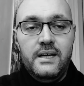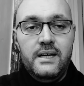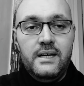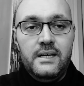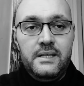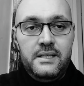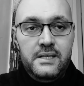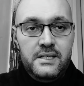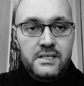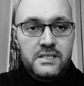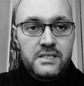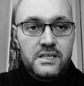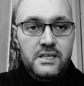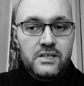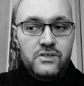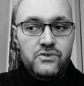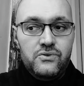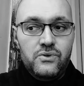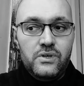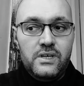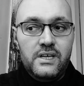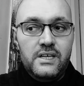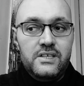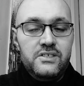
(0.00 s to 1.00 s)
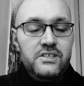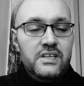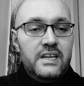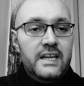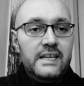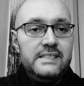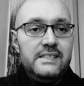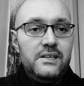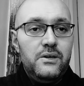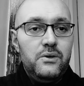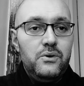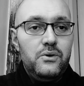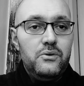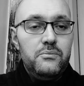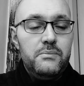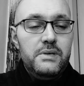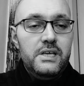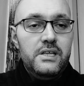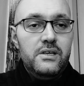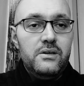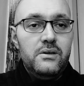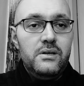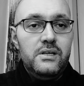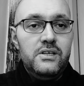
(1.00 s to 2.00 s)
nel senso che si creano i
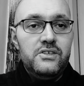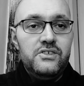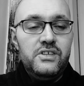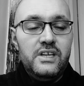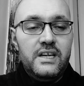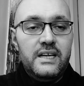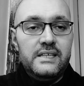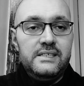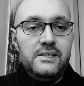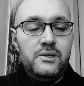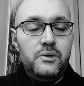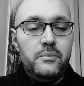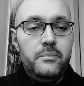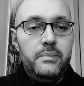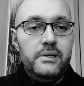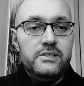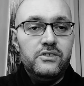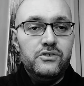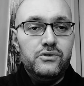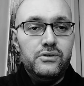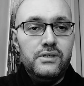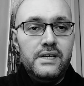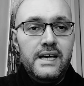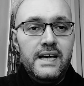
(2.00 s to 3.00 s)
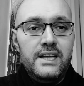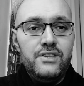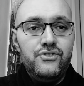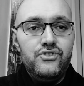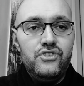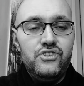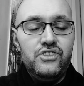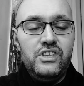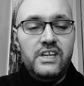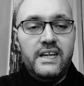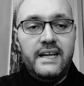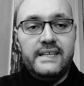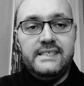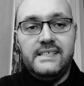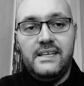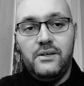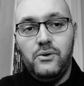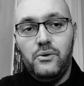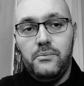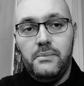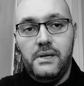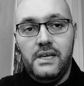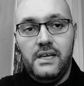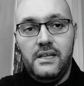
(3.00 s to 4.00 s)
mignoli, si creano personaggi, si
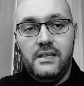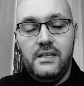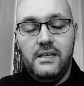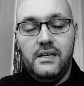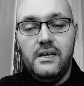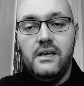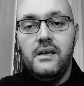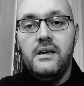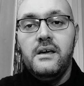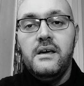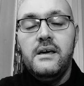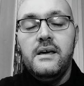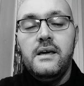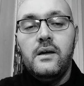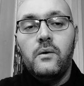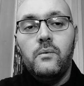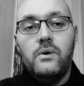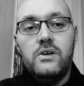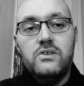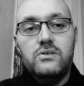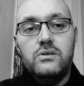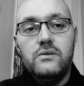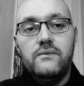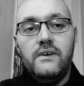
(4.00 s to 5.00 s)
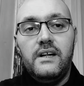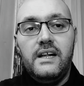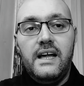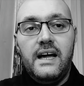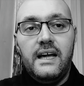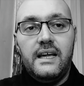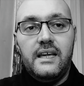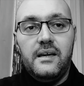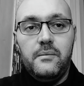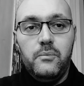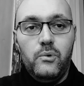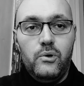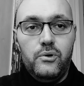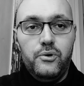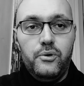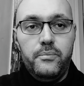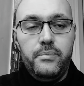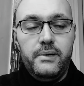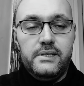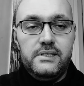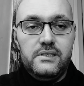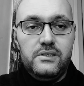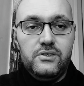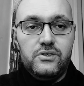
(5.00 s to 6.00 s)
creano miti questo vale anche molto
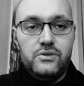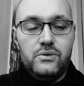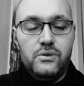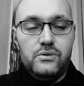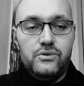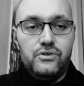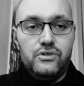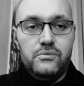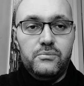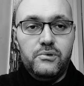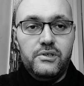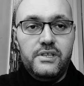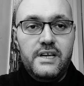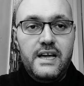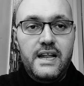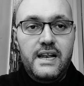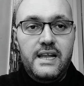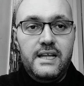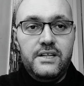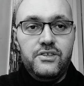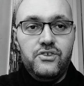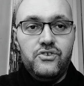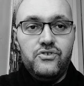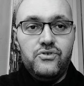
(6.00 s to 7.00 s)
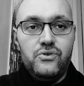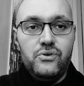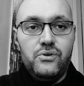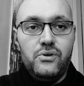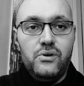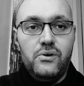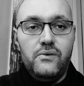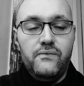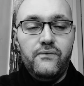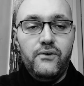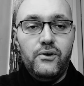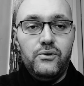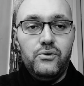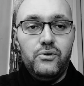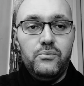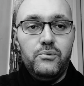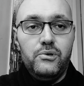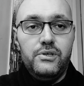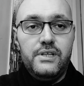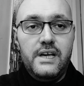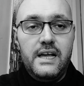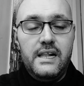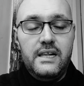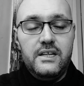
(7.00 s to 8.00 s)
per il discorso modelle, ci sono
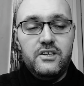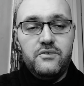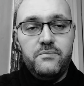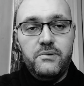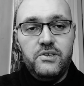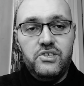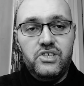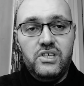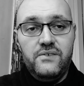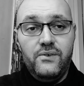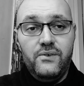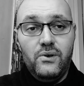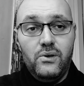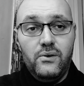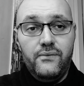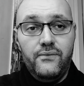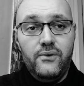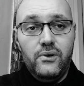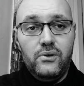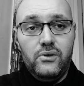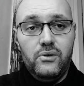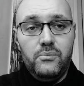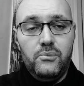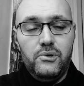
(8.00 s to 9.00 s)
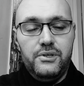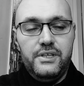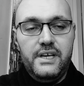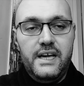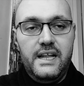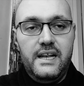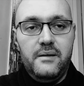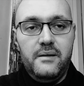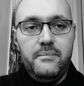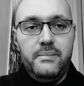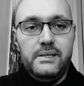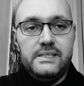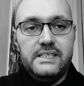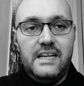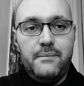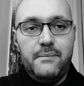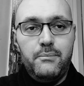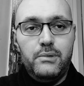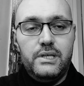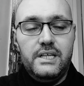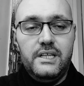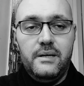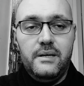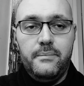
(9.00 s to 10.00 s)
fotomodelle, specifico fotomodelle, perché la
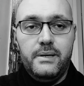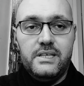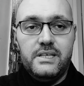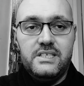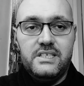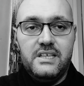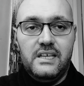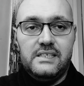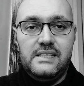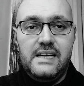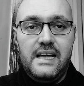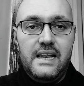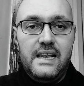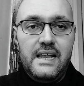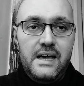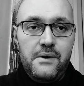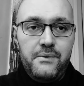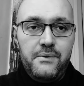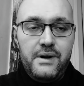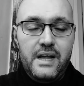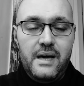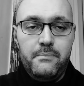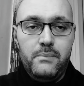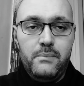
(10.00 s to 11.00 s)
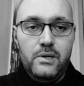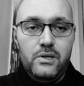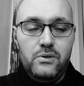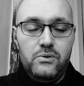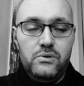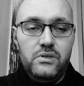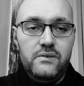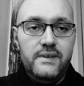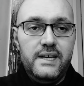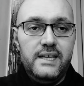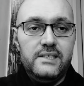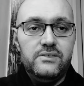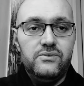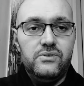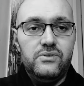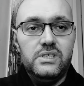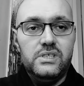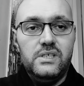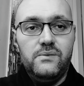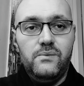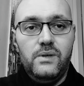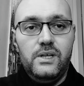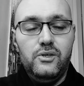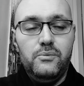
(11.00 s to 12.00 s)
modella da passerella è un ambito diverso
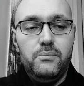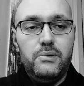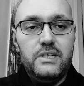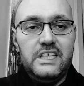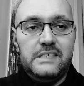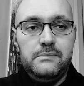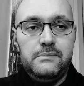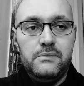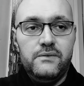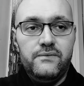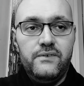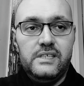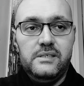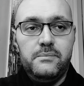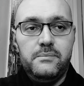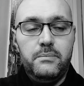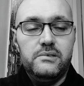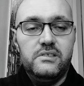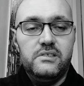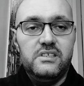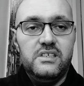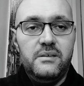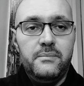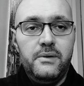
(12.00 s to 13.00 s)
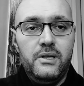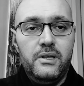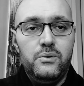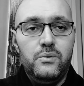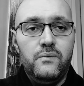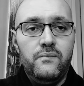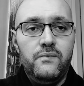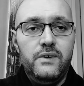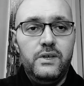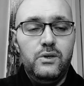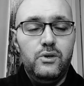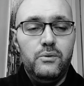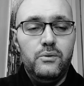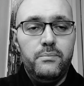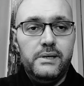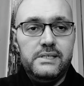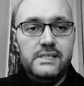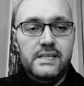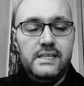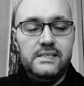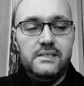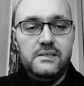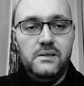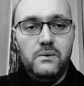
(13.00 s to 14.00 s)
che volendo potremmo fare prossimamente un video e
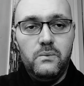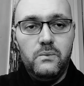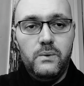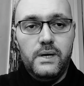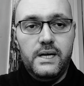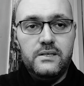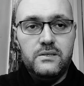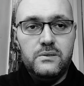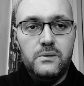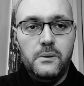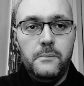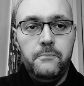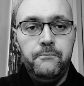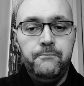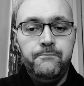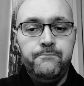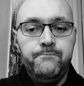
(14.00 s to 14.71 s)
parlare di questo.